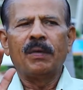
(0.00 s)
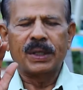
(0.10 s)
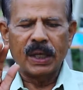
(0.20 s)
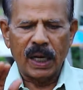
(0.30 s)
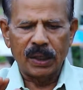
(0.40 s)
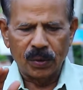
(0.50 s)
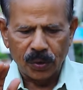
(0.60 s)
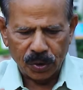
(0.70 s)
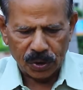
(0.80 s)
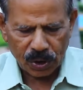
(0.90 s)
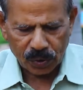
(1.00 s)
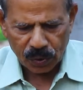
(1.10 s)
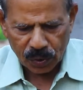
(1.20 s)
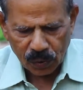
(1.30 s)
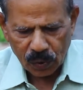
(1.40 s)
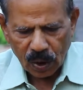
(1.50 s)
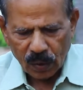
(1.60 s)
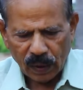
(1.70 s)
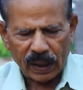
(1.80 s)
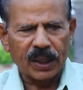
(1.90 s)
విషయాన్ని గుర్తు చేసుకుంటూ
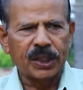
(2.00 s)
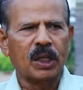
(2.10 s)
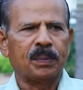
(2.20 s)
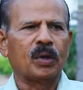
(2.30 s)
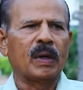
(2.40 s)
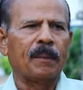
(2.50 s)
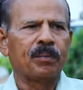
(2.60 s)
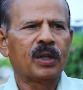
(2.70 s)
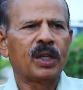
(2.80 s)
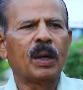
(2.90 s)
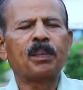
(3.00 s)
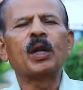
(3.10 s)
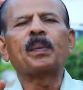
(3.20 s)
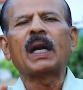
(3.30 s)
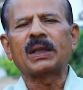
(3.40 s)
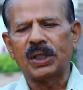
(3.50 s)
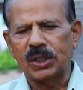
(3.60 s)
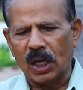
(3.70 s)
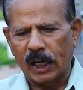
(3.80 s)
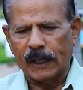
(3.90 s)
వాళ్ళందరం చెప్తున్నాం ఎప్పుడు
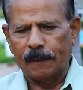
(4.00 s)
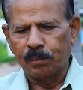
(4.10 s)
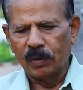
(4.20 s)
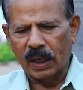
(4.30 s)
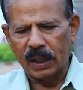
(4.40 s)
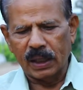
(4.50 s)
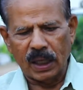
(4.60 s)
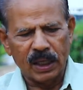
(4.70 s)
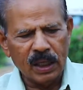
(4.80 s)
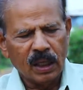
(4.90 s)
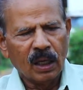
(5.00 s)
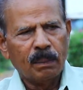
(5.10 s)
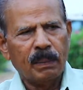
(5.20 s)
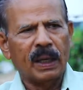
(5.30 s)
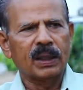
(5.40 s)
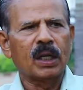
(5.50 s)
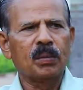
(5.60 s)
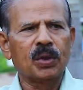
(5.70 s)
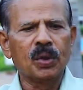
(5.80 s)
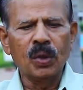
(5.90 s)
ప్రార్థించాలి అనేదాన్ని మీ అందరి
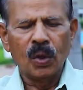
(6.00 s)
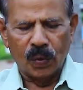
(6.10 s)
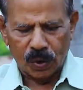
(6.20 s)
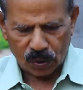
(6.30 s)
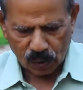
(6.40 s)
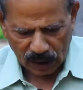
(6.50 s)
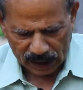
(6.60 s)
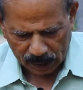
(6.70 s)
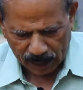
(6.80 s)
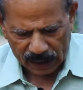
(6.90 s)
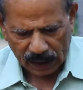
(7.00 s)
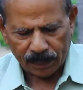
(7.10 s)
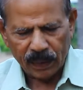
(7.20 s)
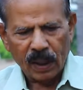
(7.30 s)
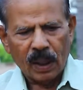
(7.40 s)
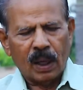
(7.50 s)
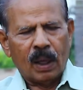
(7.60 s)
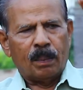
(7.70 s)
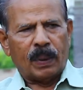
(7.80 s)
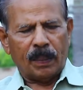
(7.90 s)
ముందు ఉంచుతున్నాను అనమాట
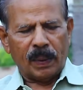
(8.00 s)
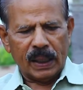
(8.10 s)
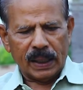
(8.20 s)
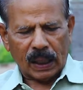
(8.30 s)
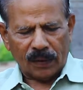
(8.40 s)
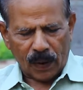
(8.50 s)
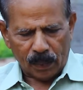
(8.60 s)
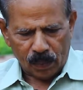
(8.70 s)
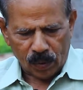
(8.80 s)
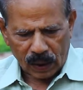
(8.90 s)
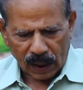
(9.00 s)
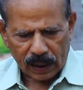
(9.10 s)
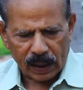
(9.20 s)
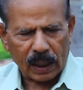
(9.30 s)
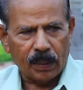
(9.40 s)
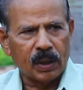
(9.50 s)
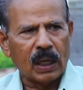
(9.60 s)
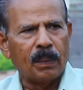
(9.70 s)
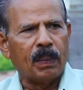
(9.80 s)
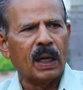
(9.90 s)
ప్రబలి కఫంబు కంఠమున
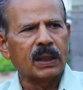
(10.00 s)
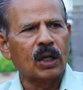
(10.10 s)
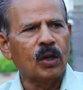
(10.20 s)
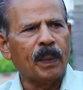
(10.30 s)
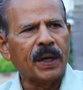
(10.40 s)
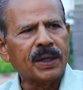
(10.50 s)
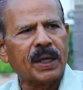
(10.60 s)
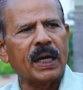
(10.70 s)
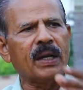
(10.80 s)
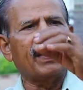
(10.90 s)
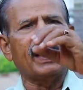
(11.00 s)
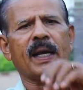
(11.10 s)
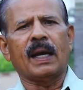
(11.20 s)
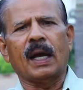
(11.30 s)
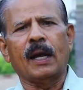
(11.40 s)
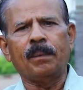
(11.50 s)
బాధలు పెట్టెడి వేళ